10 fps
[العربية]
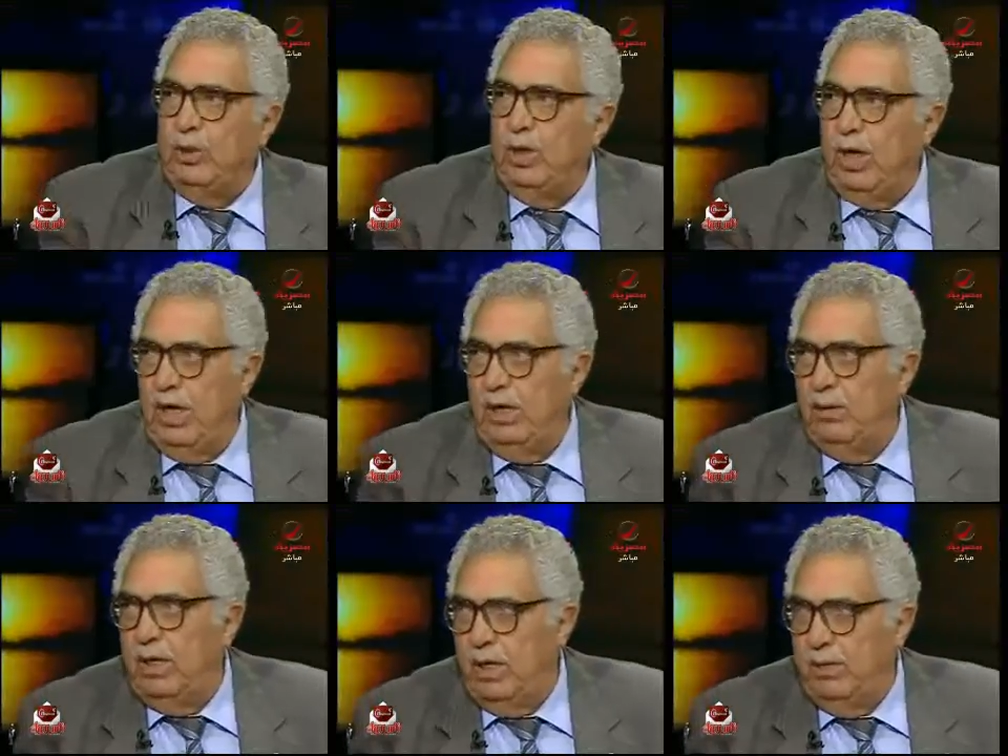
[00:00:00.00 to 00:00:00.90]
القران
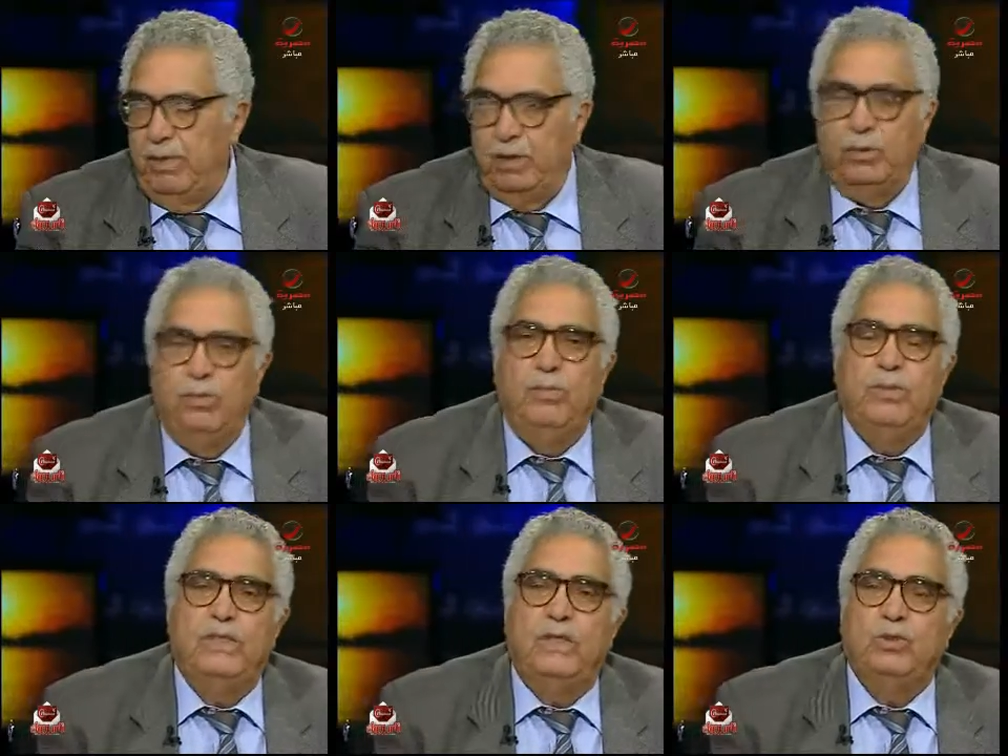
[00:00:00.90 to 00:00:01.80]
وانا برضو آه. من
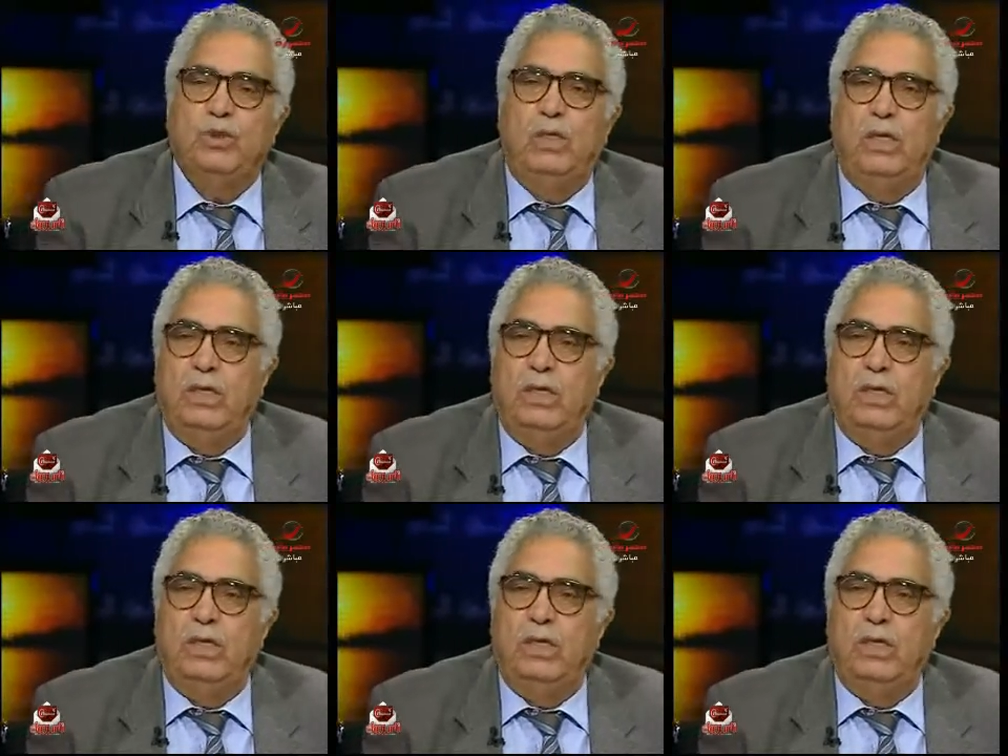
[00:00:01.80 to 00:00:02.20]
السن الصغيره